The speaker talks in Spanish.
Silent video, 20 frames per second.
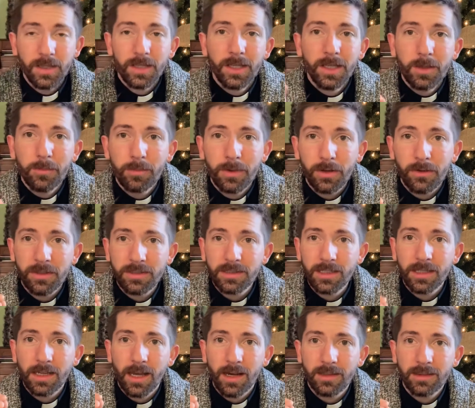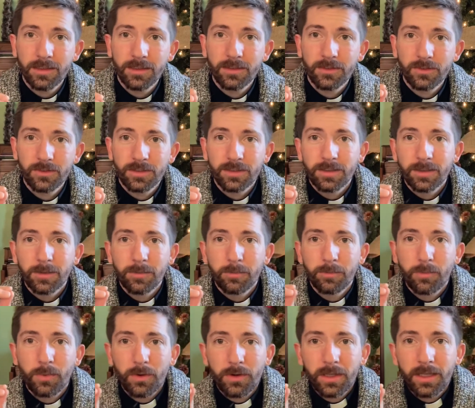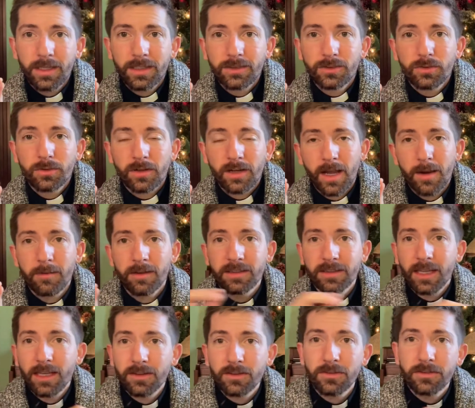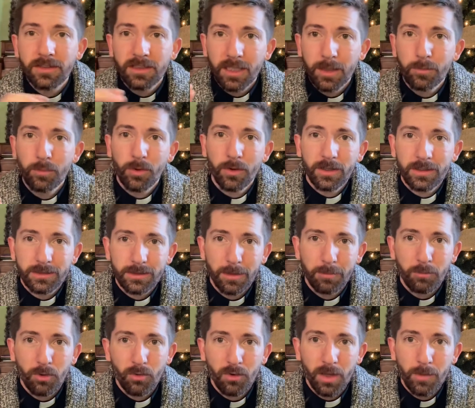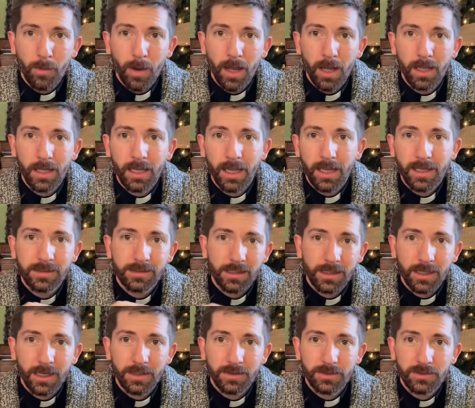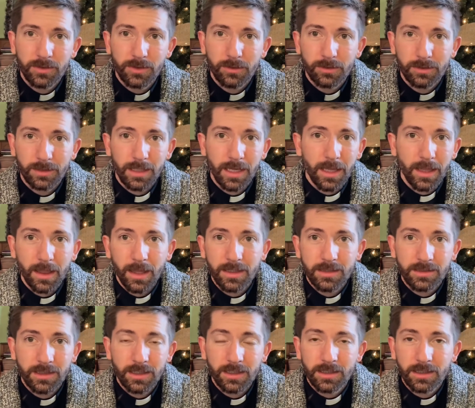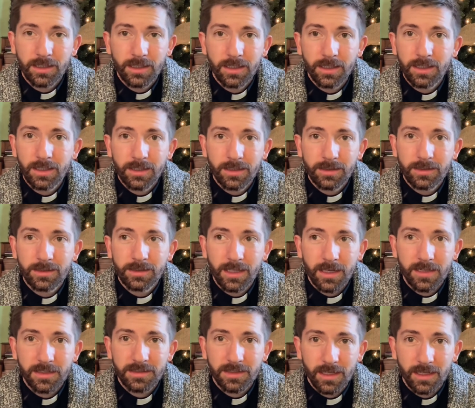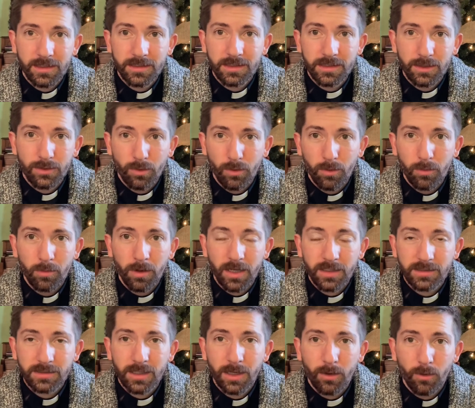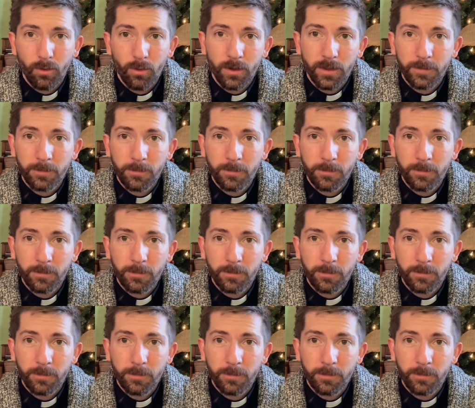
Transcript: Pero esa carta nos... ¿Por qué duraba tanto tiempo esa poema, esa canción, ya desde el tercer siglo hasta hoy?